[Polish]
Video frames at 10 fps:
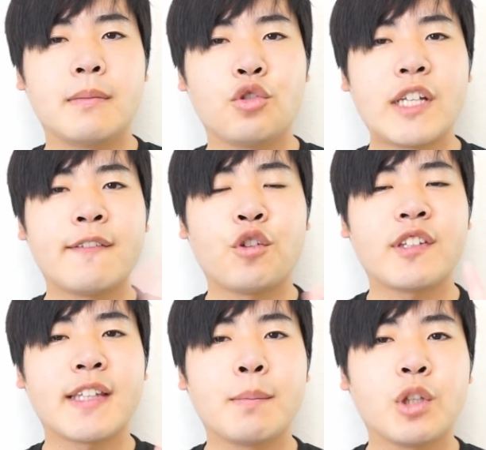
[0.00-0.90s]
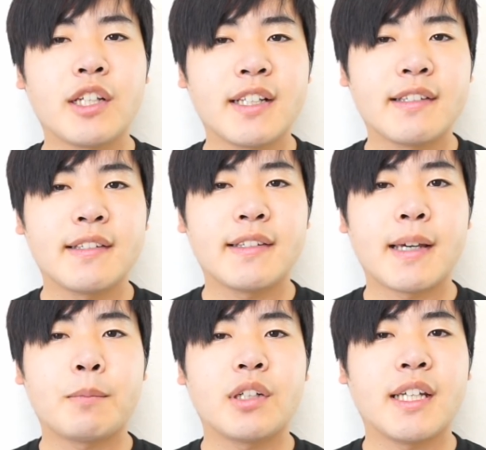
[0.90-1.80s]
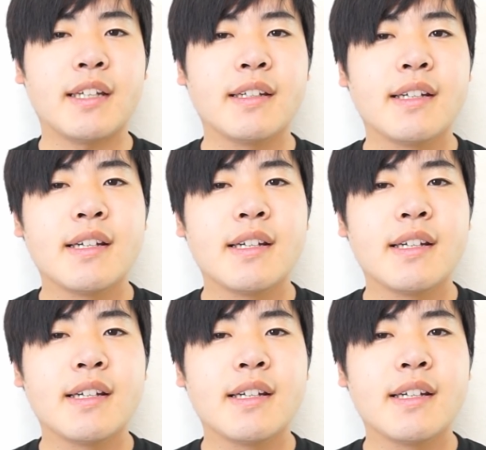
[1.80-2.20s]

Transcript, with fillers: Cześć wszystkim, tu Ignacy z Japonii.